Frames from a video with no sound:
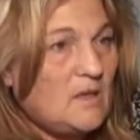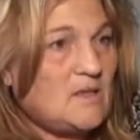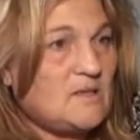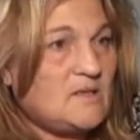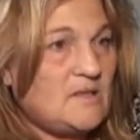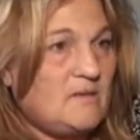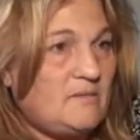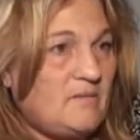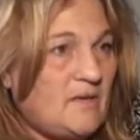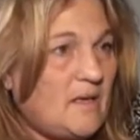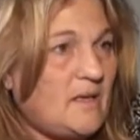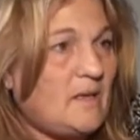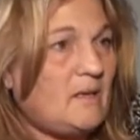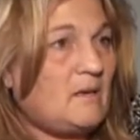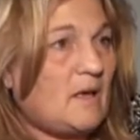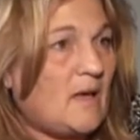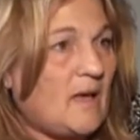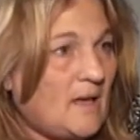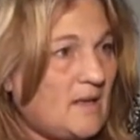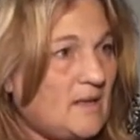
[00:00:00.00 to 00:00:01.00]
si
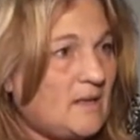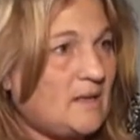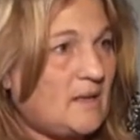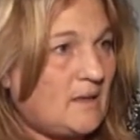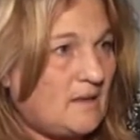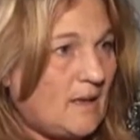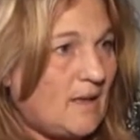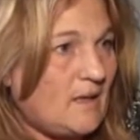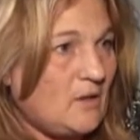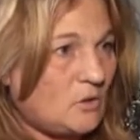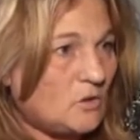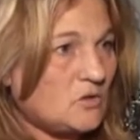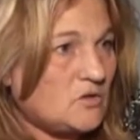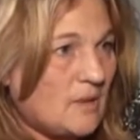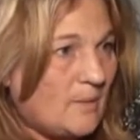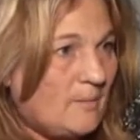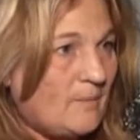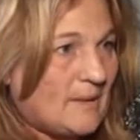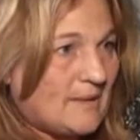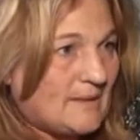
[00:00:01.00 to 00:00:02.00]
bien hay que hay
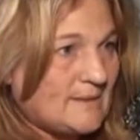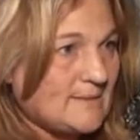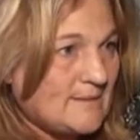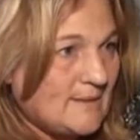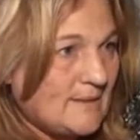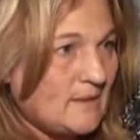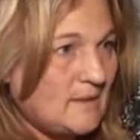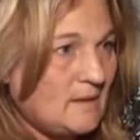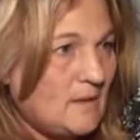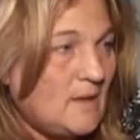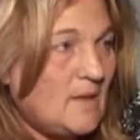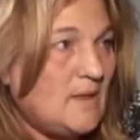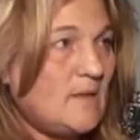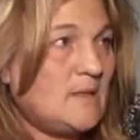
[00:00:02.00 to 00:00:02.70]
cosas para hacer,